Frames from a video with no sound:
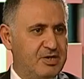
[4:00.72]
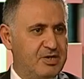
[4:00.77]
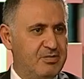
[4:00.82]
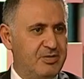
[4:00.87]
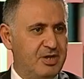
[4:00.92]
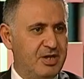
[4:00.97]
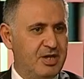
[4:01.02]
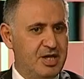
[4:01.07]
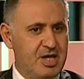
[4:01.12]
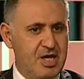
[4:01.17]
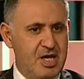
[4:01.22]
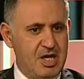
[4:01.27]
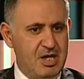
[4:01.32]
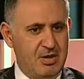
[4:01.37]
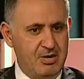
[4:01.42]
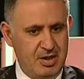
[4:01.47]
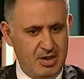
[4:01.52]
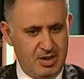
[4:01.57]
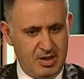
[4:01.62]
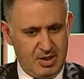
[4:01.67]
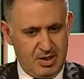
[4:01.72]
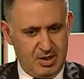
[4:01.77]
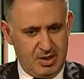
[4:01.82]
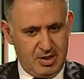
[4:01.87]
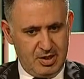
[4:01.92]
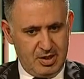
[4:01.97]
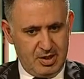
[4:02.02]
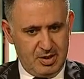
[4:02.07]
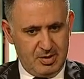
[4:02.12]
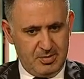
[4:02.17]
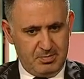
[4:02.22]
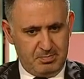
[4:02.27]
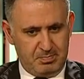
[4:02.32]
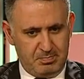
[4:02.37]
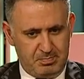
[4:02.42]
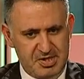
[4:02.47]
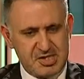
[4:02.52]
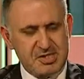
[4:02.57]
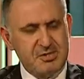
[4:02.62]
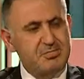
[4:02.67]
Şimdi e,
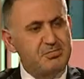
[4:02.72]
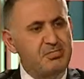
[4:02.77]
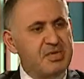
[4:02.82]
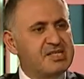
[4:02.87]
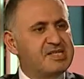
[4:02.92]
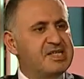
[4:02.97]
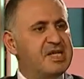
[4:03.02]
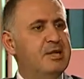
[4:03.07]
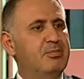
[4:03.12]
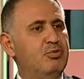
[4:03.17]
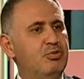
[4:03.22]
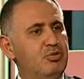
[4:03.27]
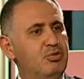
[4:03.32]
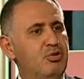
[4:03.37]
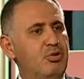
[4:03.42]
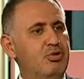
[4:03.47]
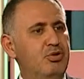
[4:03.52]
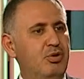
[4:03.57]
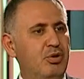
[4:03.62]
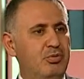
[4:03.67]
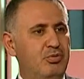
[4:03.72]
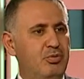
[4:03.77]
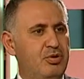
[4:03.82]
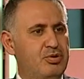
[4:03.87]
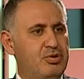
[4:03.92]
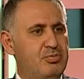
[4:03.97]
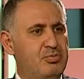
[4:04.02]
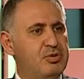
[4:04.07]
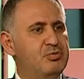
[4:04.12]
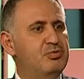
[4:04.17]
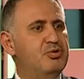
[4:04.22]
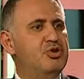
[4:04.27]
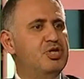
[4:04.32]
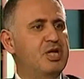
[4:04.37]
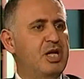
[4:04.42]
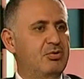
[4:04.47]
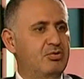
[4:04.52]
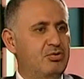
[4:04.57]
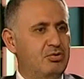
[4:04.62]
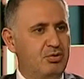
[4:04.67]
biz masaya bunu koyuyor muyuz? Biz bunu
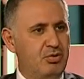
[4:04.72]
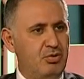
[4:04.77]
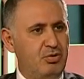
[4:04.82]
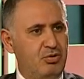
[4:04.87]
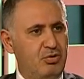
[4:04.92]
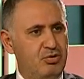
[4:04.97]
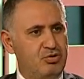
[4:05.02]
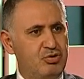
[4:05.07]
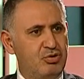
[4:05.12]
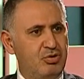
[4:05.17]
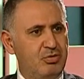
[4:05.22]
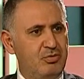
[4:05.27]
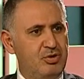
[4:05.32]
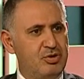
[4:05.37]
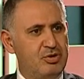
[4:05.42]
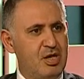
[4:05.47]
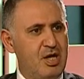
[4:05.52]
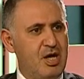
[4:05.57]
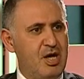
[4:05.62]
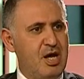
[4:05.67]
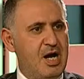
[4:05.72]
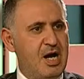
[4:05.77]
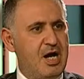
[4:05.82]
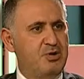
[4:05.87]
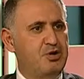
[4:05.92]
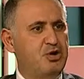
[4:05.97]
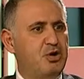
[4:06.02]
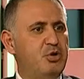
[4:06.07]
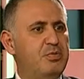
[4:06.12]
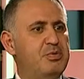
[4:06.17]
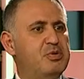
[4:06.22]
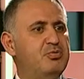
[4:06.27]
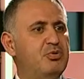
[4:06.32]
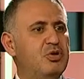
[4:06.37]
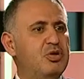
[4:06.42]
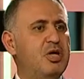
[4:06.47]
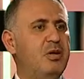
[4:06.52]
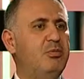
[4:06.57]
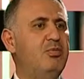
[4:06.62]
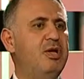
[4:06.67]
şart koşuyoruz. galiba- Ha, çünkü biz
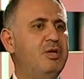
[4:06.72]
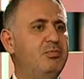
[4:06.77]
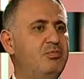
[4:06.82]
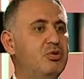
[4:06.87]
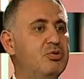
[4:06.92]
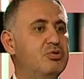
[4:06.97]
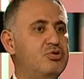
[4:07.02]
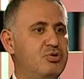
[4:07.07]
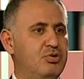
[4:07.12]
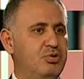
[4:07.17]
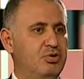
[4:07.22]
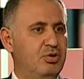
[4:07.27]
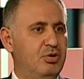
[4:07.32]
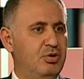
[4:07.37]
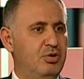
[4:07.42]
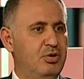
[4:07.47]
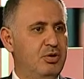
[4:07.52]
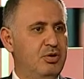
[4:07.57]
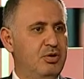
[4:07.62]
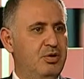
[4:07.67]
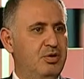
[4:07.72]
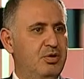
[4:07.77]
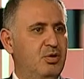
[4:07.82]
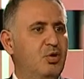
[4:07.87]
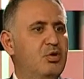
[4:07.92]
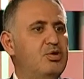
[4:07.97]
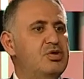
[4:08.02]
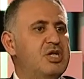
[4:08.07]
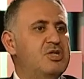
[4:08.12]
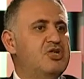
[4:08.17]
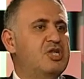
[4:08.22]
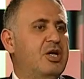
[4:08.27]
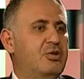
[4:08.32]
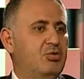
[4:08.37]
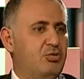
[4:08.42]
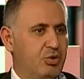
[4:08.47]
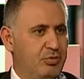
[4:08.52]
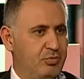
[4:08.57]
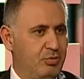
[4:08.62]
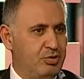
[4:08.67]
bunu kabul etmiyoruz çünkü. Ve bunu- o yüzden şart
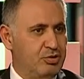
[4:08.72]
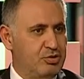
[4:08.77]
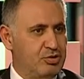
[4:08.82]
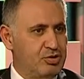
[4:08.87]
koymuyoruz.